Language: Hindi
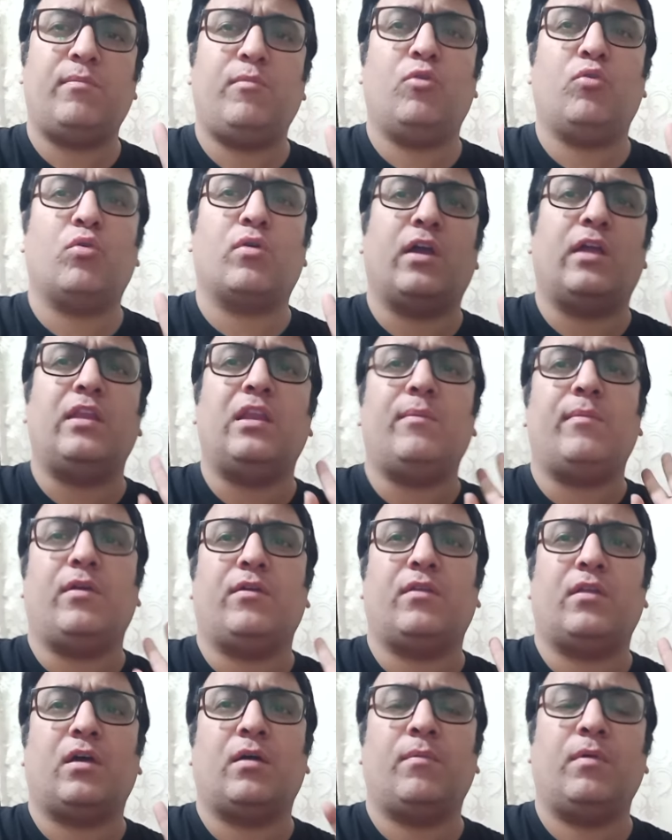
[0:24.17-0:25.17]
को कहीं नहीं
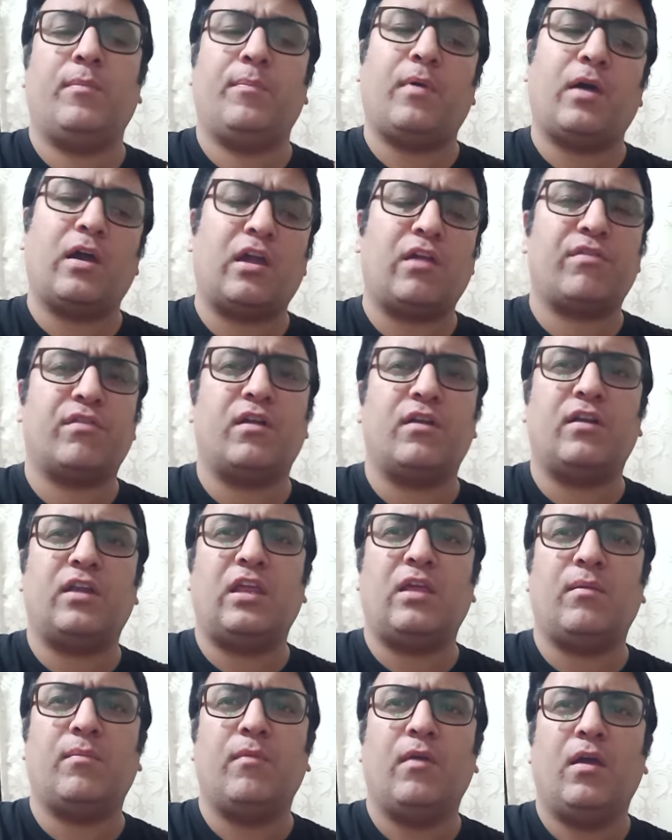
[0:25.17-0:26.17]
भेजना फिर पाकिस्तान
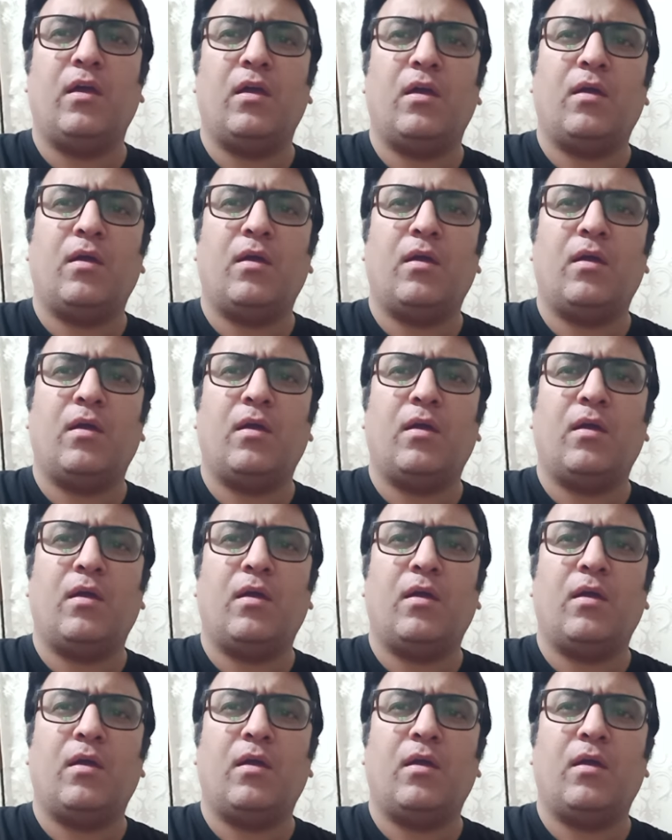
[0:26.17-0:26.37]
टीम